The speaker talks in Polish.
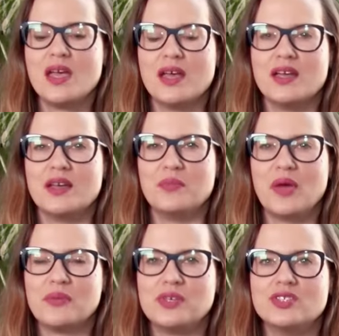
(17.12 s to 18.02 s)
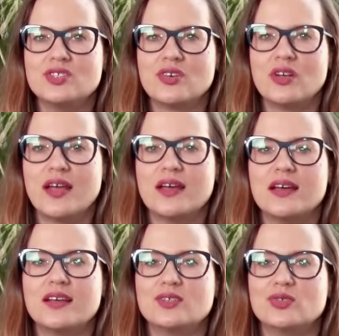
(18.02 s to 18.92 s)
E, miałam kiedyś
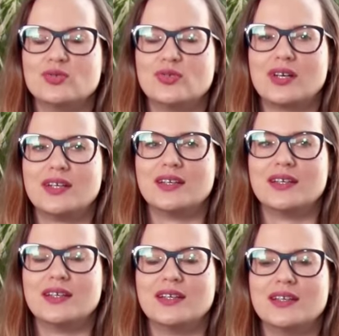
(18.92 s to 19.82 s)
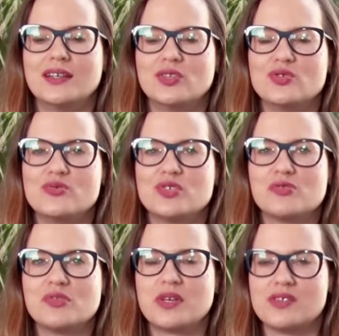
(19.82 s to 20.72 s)
kolegę, który kiedy
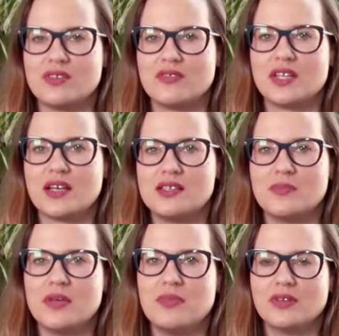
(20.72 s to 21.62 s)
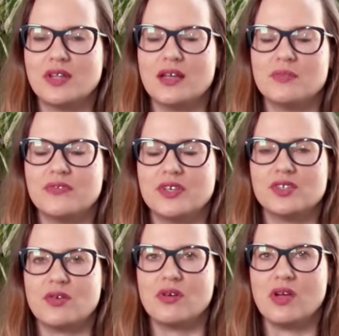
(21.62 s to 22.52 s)
usłyszał, że pracuje w redakcji Baby Online
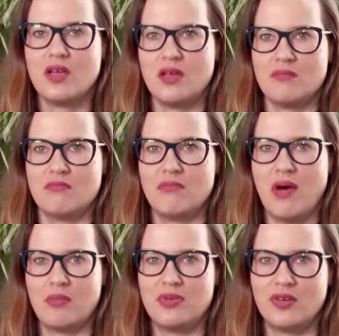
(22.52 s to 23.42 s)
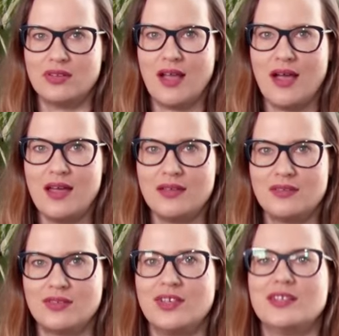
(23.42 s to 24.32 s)
powiedział Baby
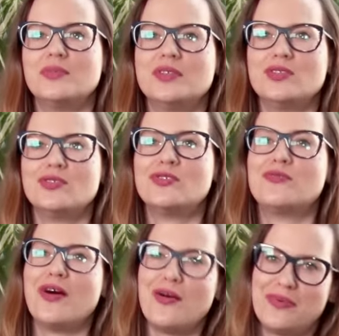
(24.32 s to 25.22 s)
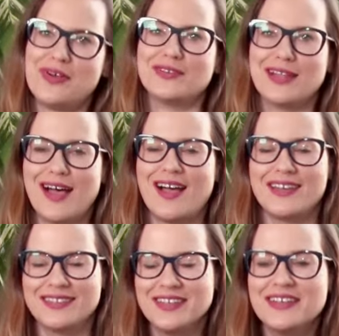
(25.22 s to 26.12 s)
online, to kiedy będą chłopy
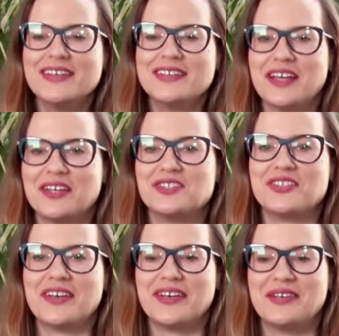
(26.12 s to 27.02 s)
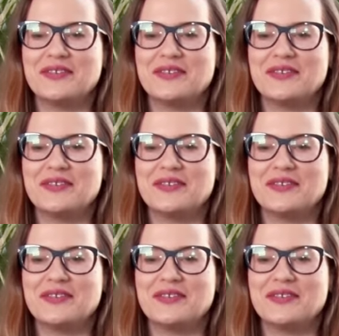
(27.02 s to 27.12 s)
online? Także